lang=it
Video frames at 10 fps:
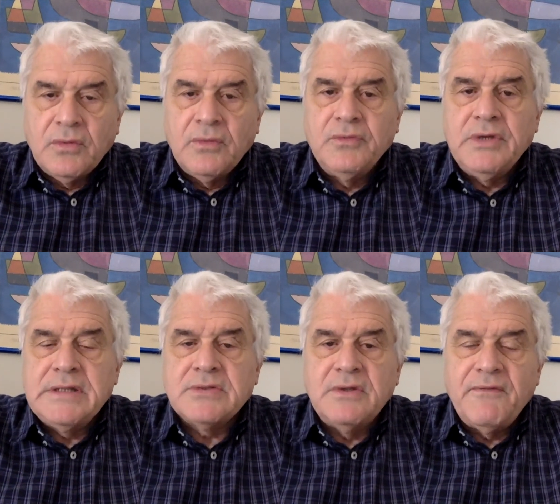con
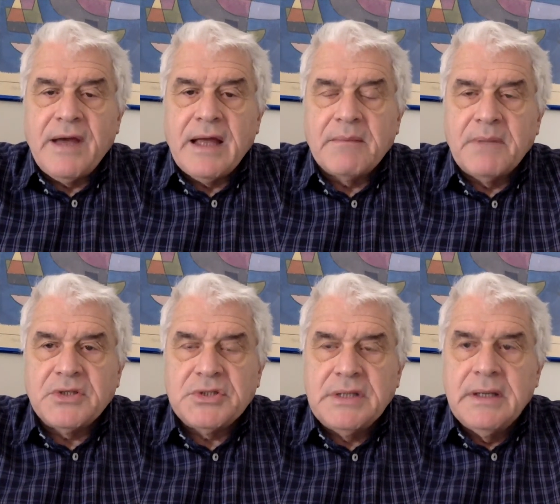l'utilizzo di
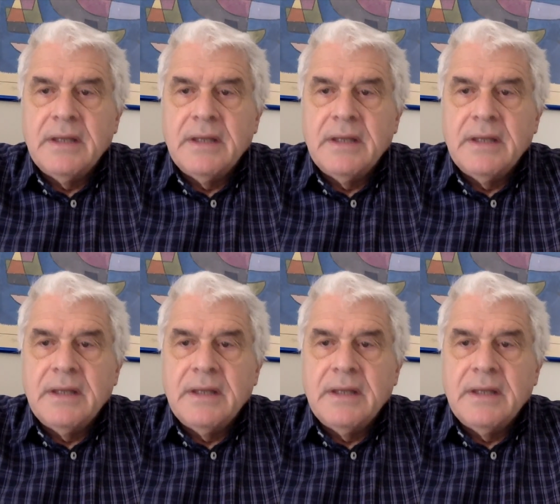farmaci,